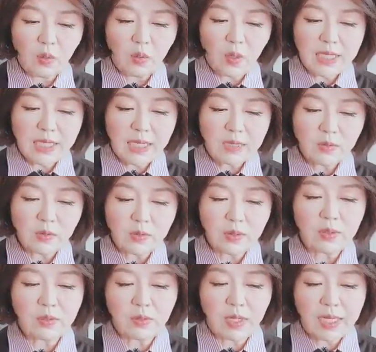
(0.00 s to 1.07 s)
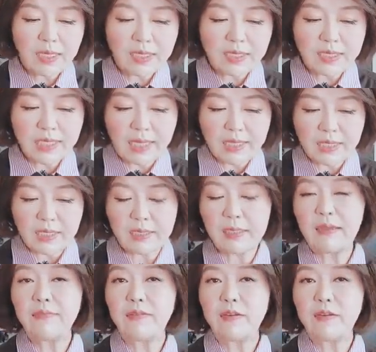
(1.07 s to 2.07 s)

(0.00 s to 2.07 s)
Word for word: 공화당 소속 란 드산티스